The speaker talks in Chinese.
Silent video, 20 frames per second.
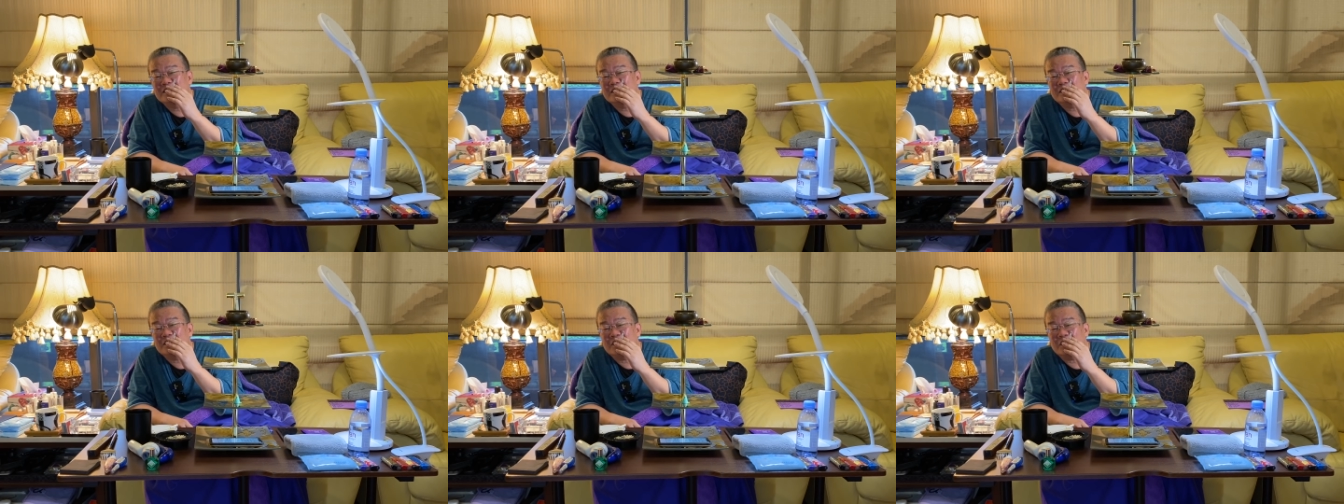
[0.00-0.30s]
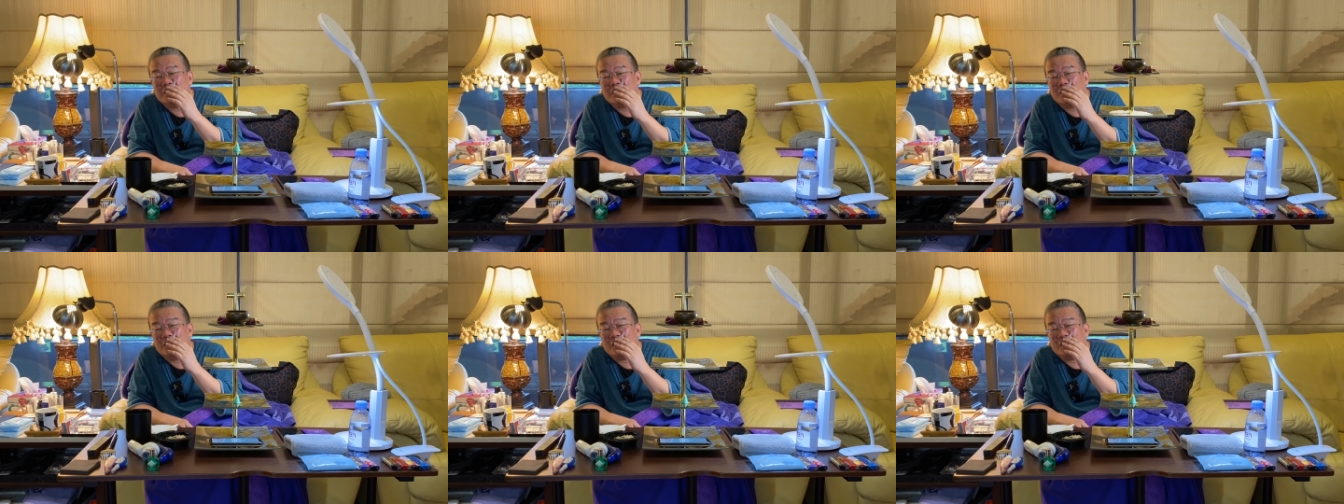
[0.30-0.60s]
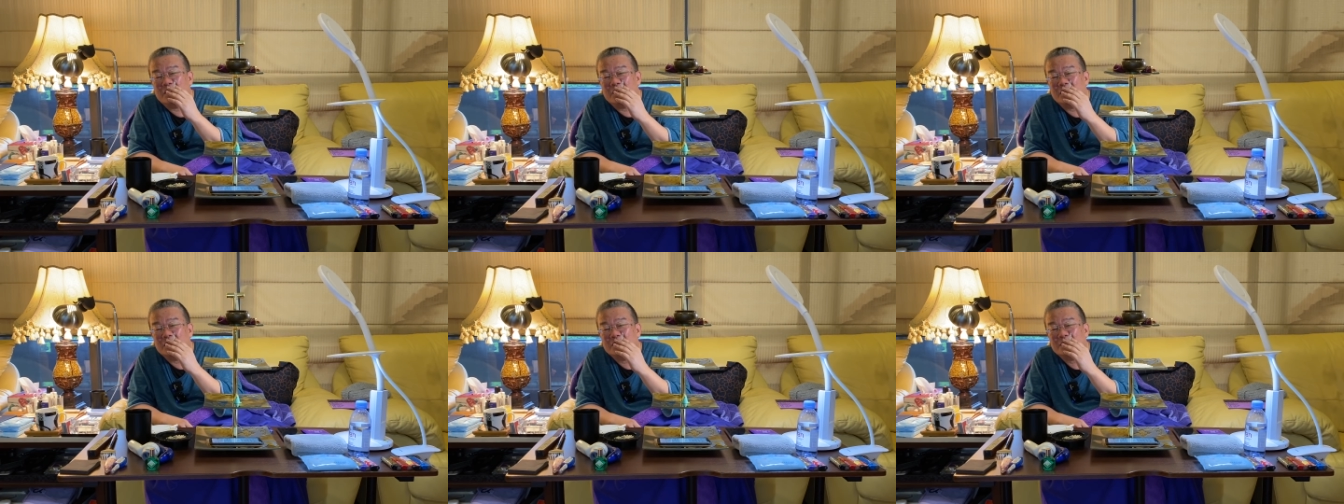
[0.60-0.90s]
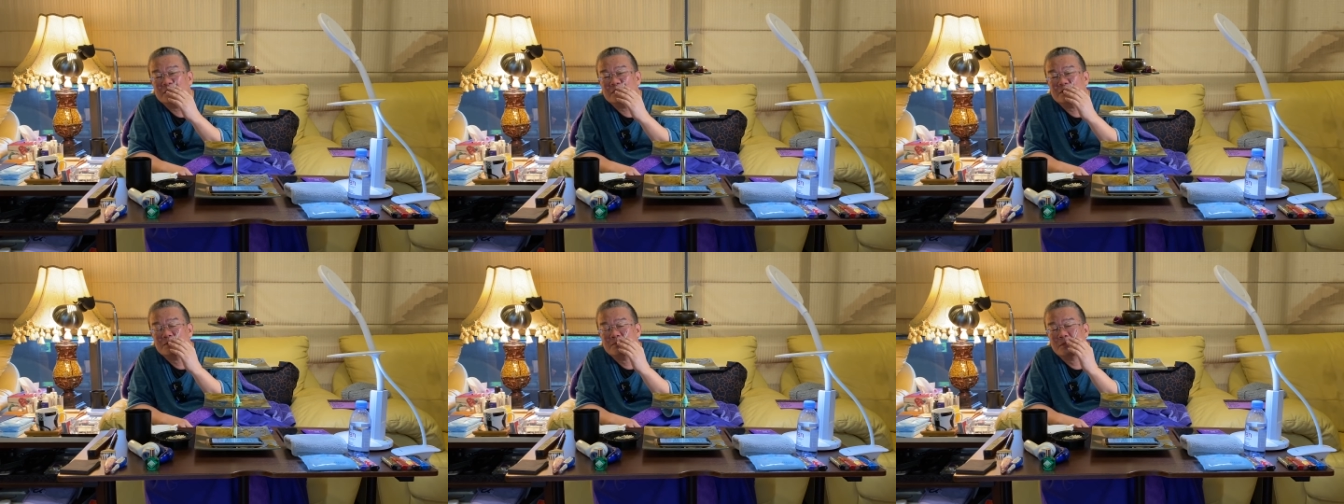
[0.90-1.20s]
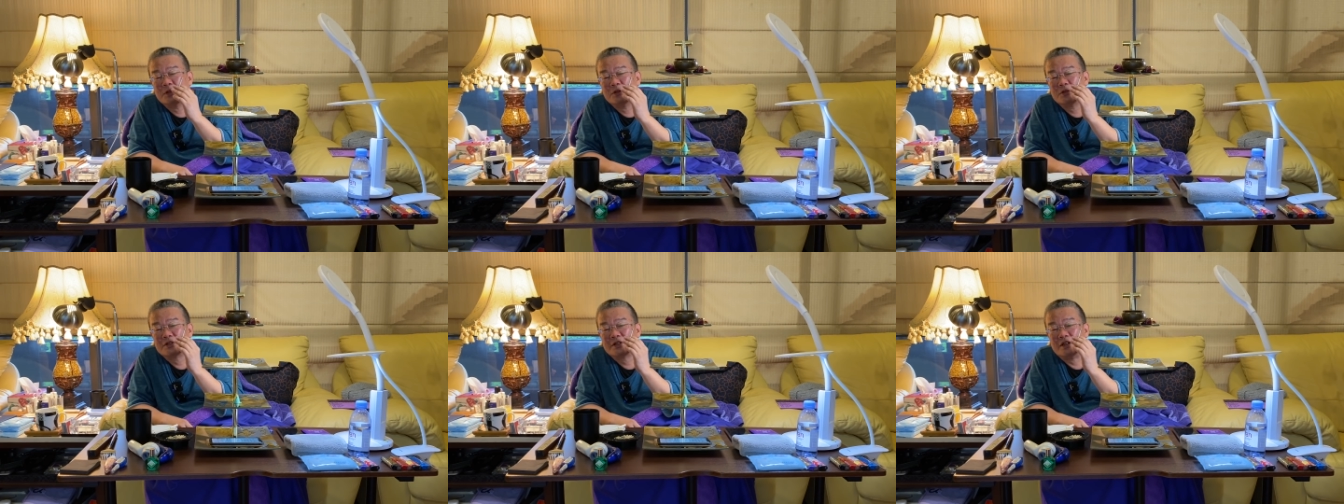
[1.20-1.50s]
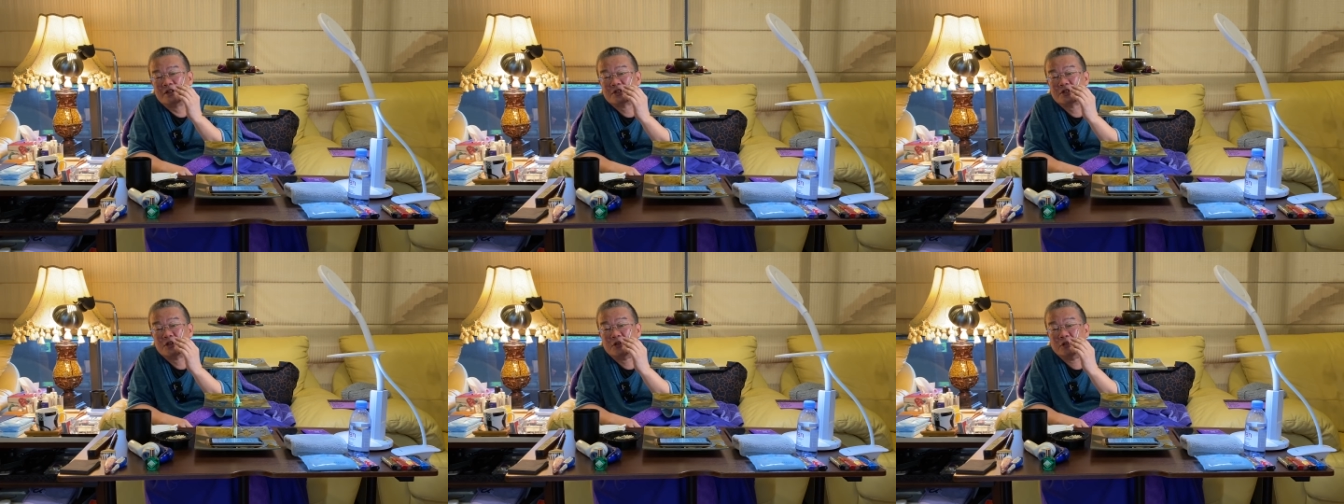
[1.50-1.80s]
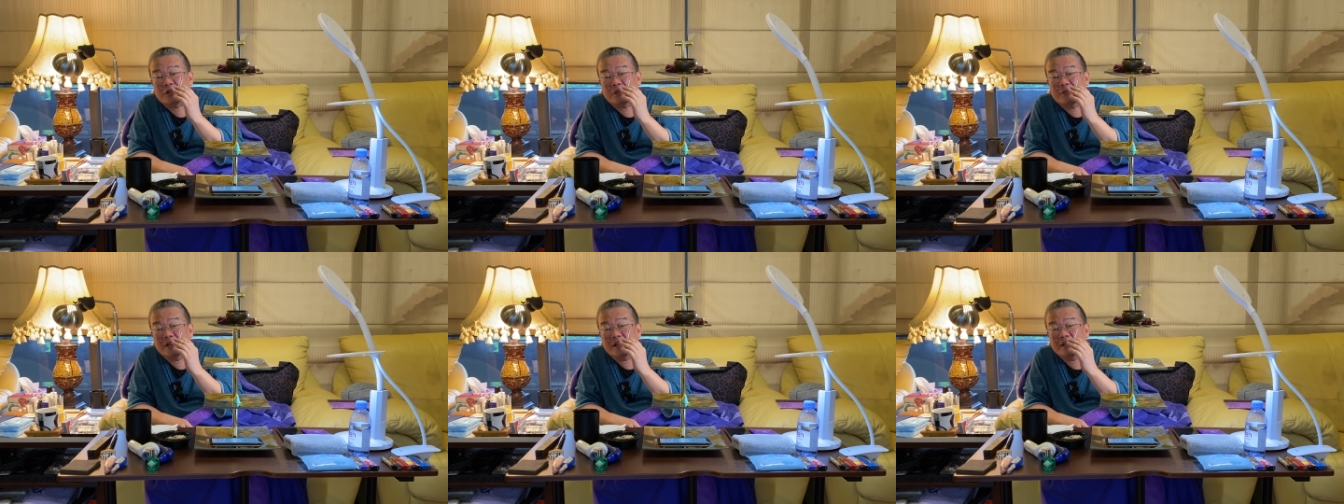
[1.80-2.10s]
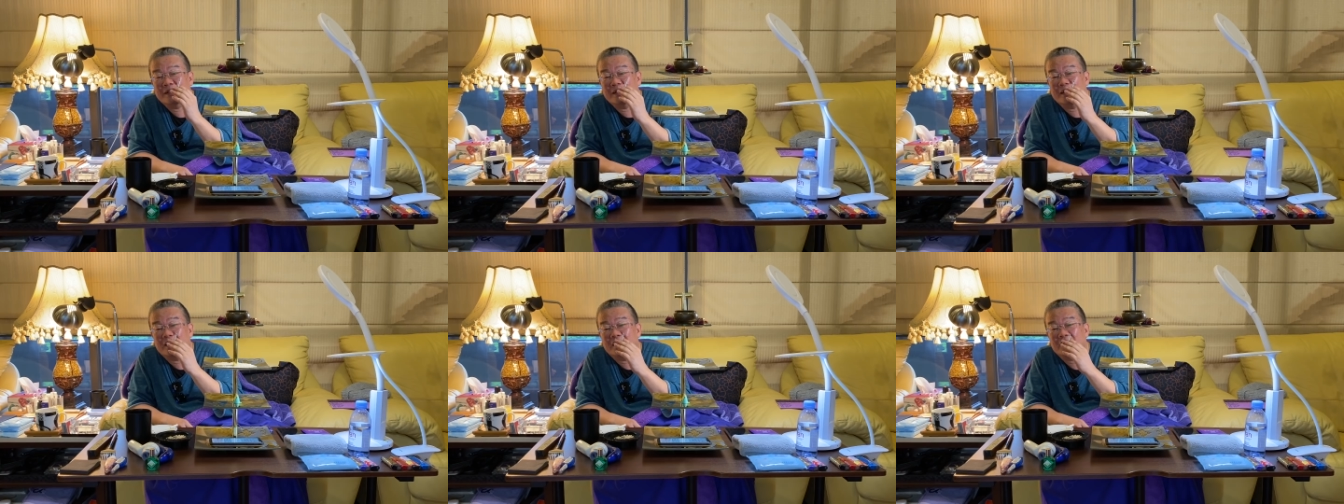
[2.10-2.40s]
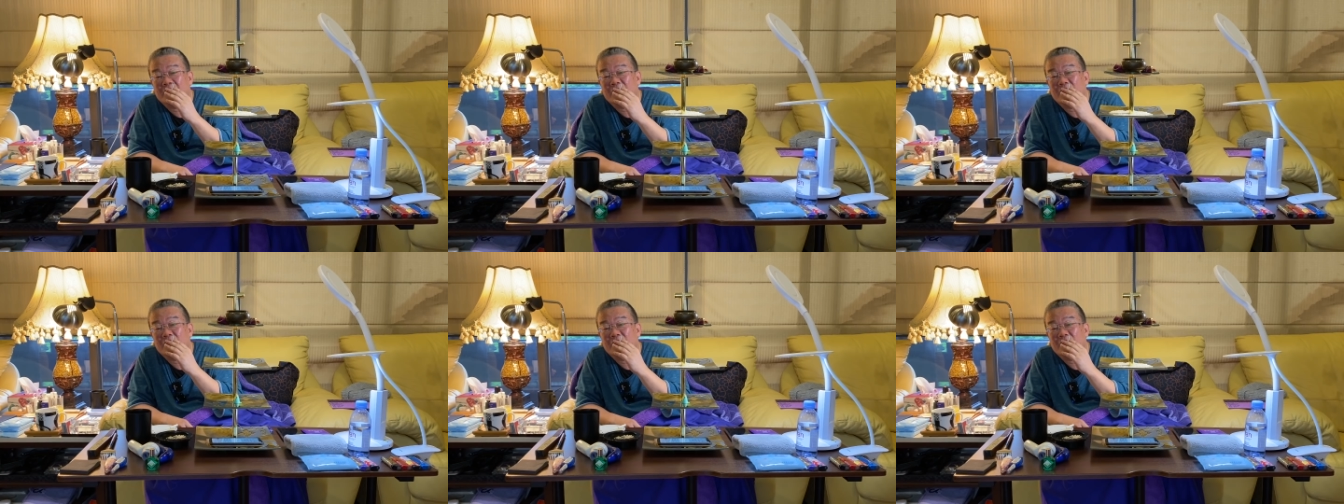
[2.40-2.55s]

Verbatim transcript: 嗯，没有长虫也蛮厉害的。